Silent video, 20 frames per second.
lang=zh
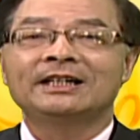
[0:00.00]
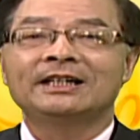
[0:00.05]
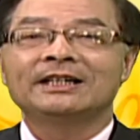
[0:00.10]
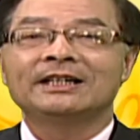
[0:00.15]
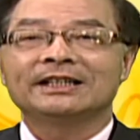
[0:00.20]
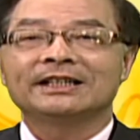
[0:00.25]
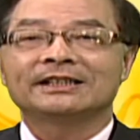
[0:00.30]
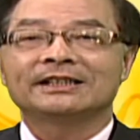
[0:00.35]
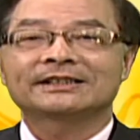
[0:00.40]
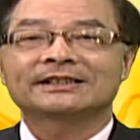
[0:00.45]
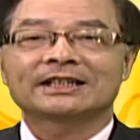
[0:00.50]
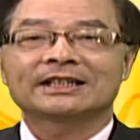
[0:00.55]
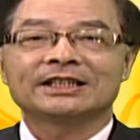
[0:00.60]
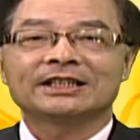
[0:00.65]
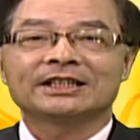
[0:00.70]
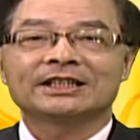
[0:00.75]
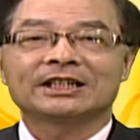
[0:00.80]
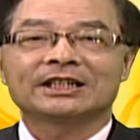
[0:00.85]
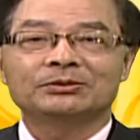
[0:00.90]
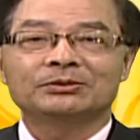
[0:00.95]
以争取
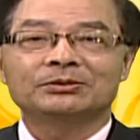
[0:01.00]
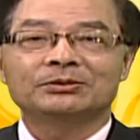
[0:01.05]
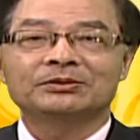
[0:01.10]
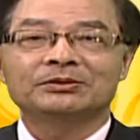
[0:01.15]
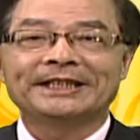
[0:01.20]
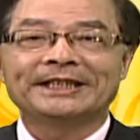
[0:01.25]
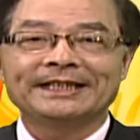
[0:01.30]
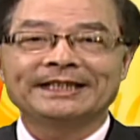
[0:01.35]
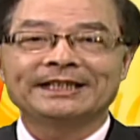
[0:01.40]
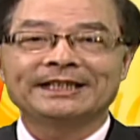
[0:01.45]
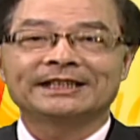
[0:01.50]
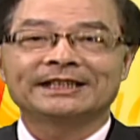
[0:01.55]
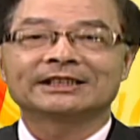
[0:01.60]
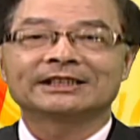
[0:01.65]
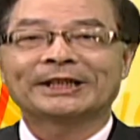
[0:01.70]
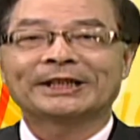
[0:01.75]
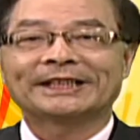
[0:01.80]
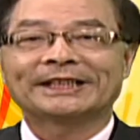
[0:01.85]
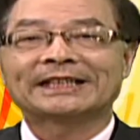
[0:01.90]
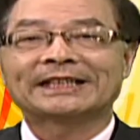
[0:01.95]
客户利益的
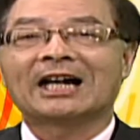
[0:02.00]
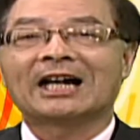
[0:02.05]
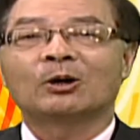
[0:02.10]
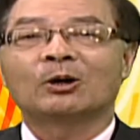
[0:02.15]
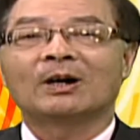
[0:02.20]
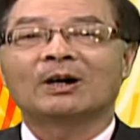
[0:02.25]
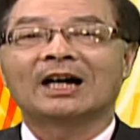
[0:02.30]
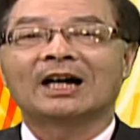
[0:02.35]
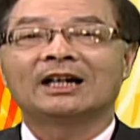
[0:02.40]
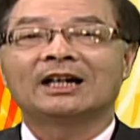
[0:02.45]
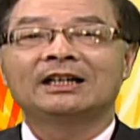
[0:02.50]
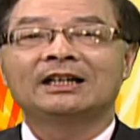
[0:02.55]
最大化。